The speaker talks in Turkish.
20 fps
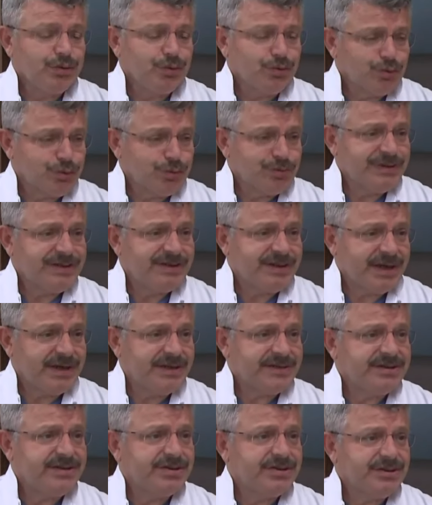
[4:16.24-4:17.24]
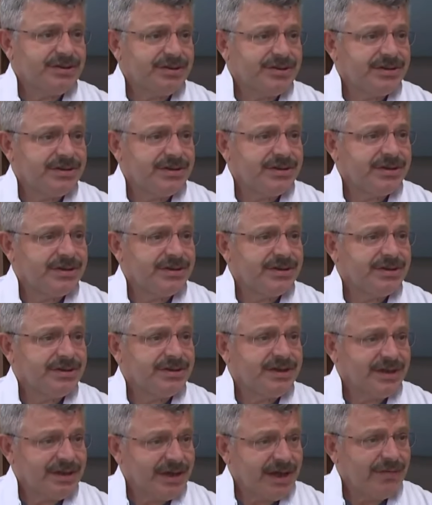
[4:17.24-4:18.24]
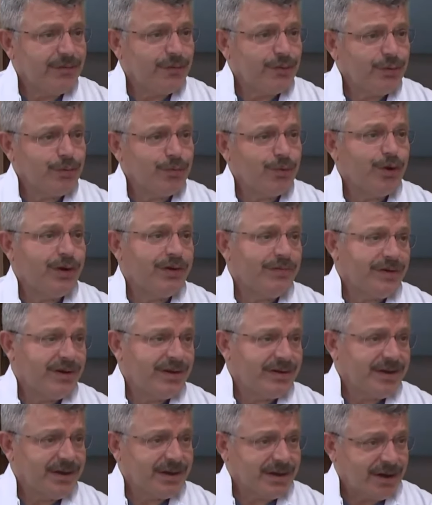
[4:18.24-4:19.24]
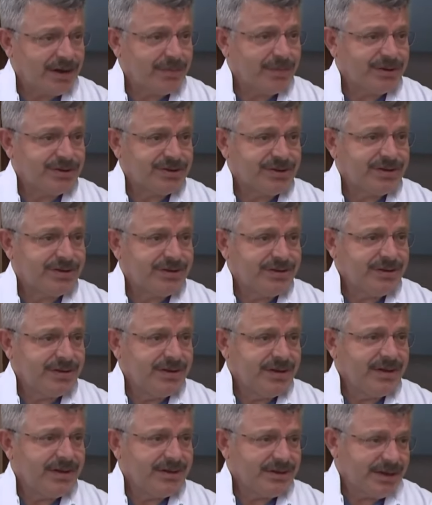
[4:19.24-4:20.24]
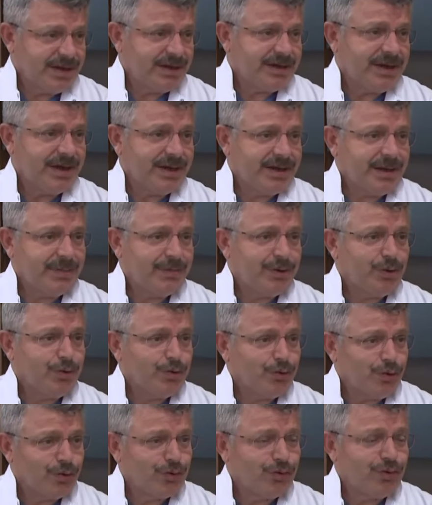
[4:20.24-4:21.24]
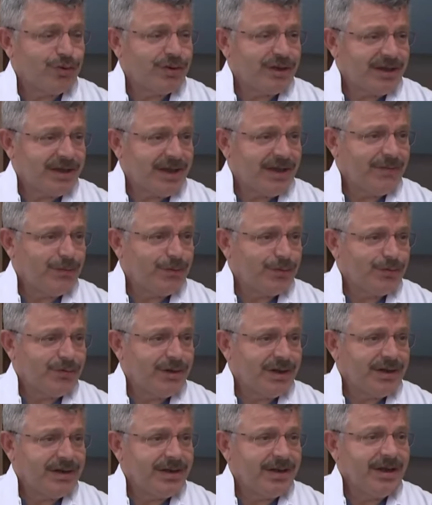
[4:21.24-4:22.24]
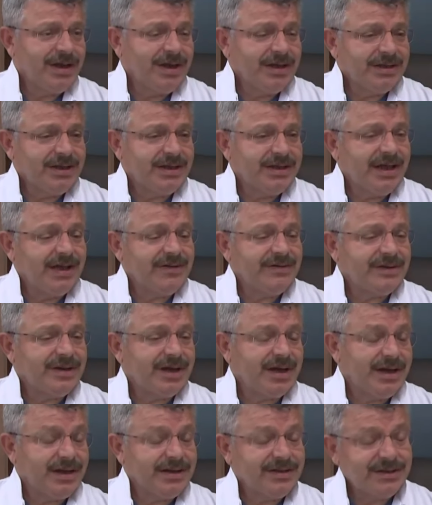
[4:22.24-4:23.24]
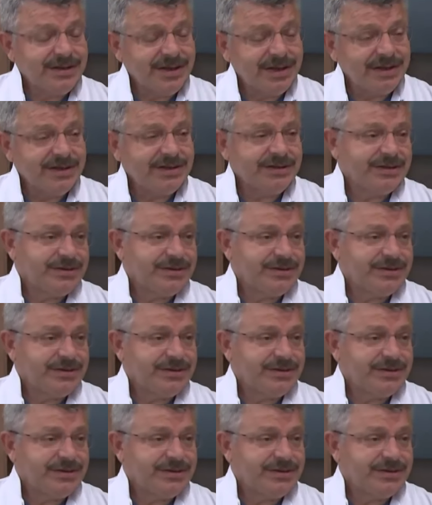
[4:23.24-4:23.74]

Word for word: 131 tanesi e, tedavi olup görevine tekrar başladı. Tekrar yani 14 gün tedavi oldular. Tedavi karantina